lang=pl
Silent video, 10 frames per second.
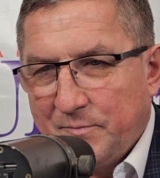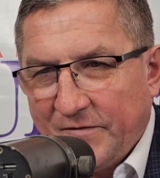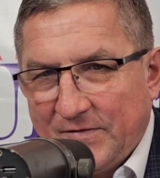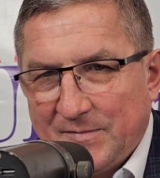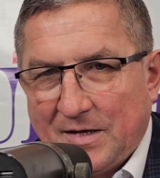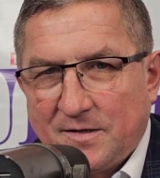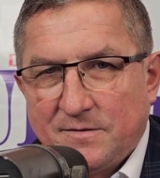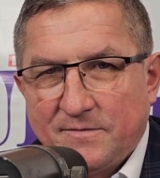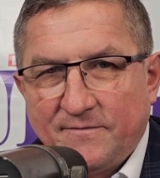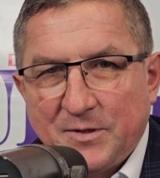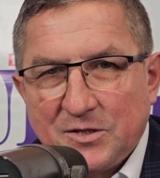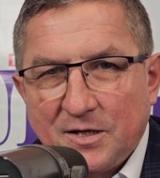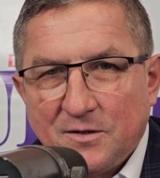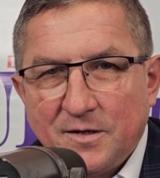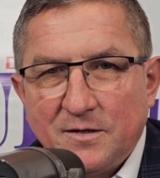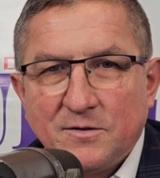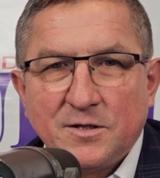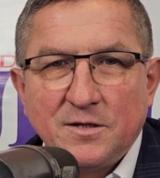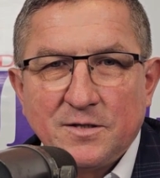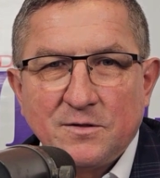powiem tak, w pierwszej
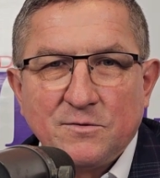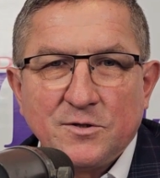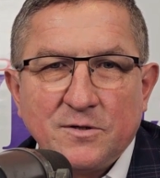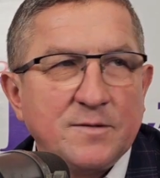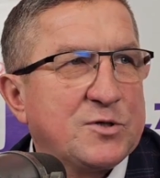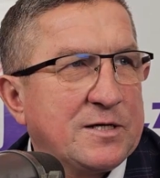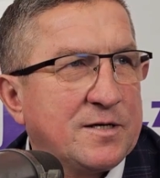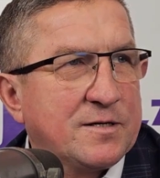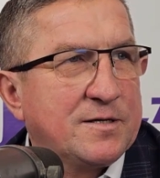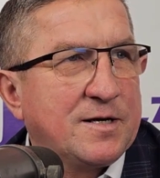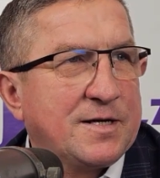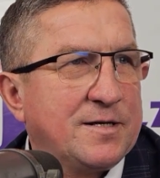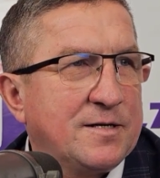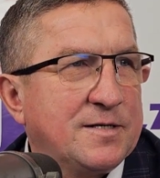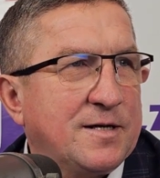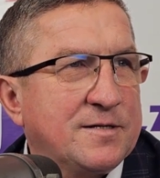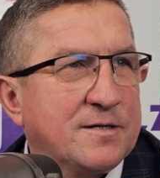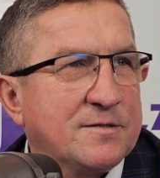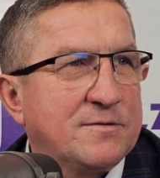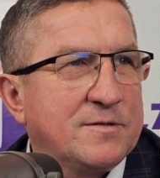kolejności jest ogłoszony przetarg na
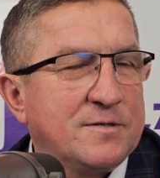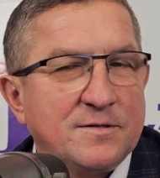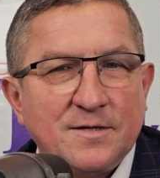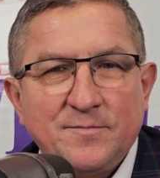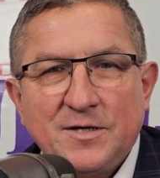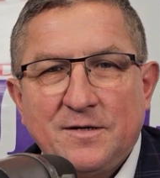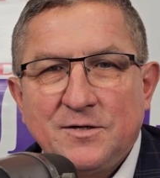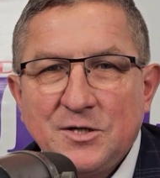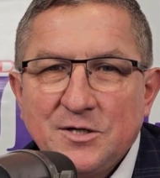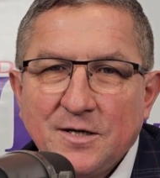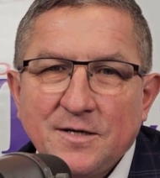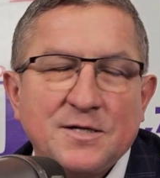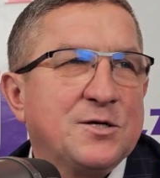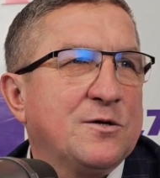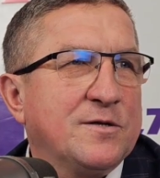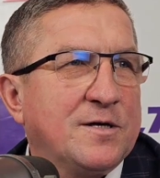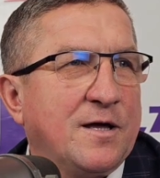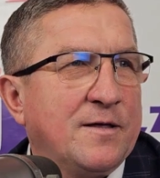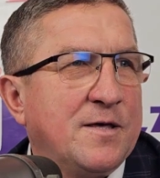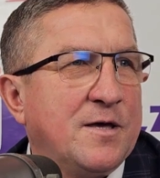kanalizację, który notabene dzisiaj jest
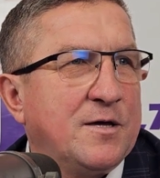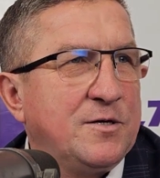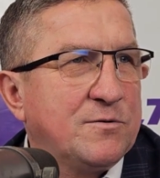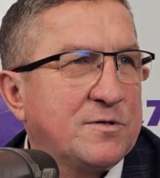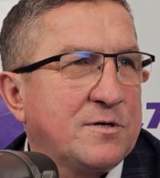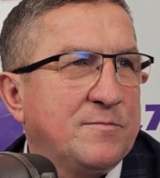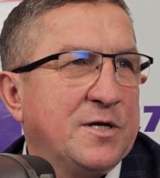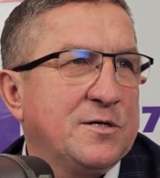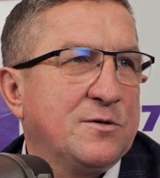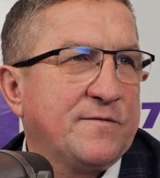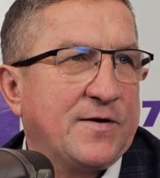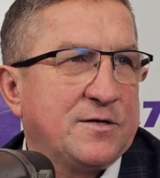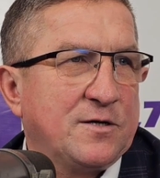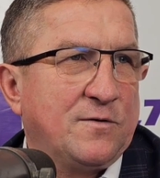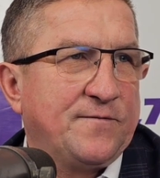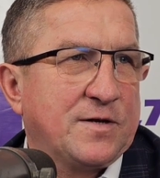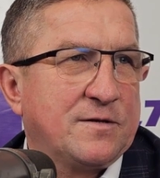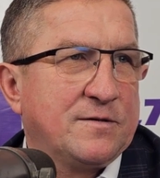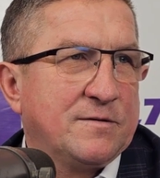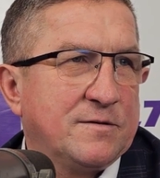środa, jutro będzie otwarcie ofert.
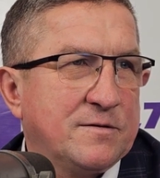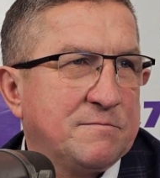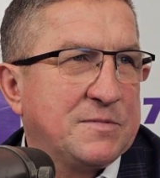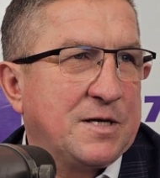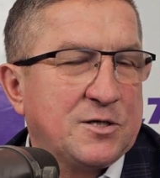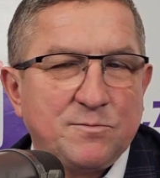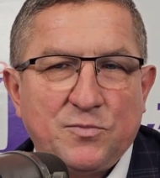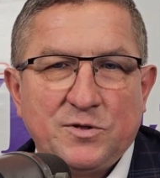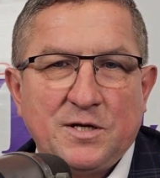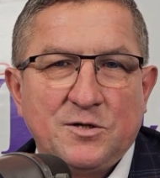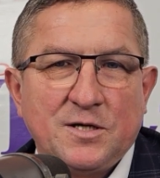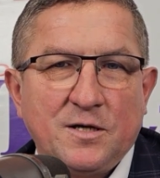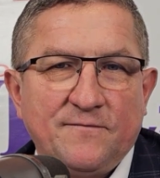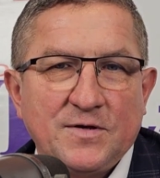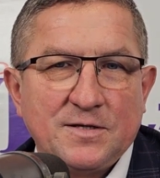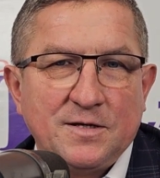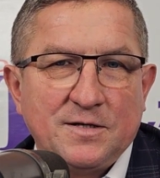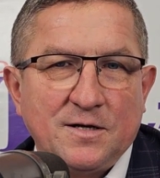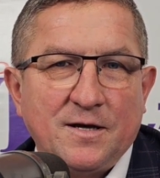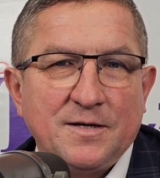Y, też potężna
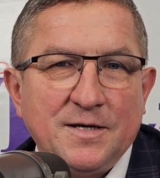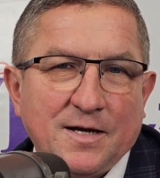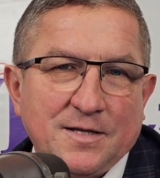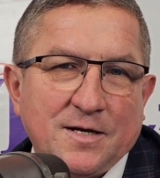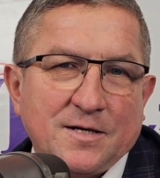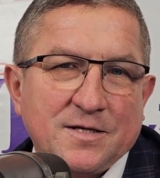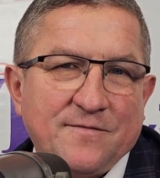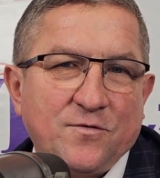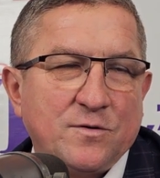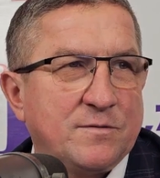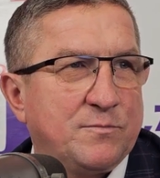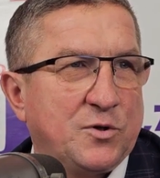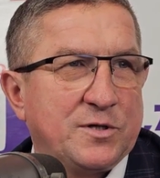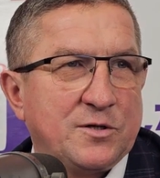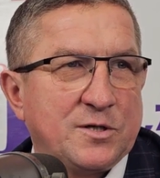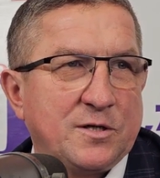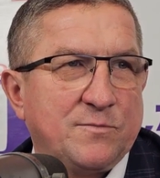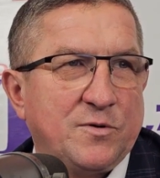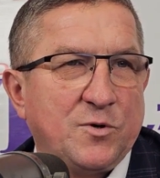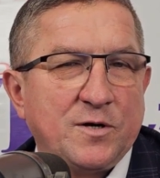inwestycja, jedna z dwóch potężnych,
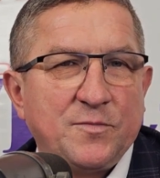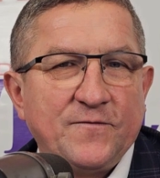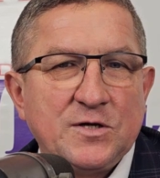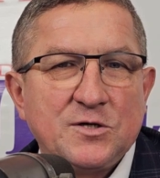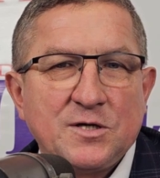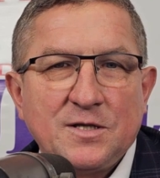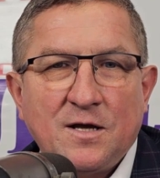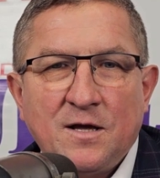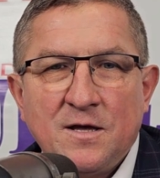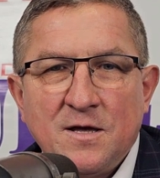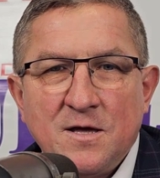bo mogę powiedzieć, że ta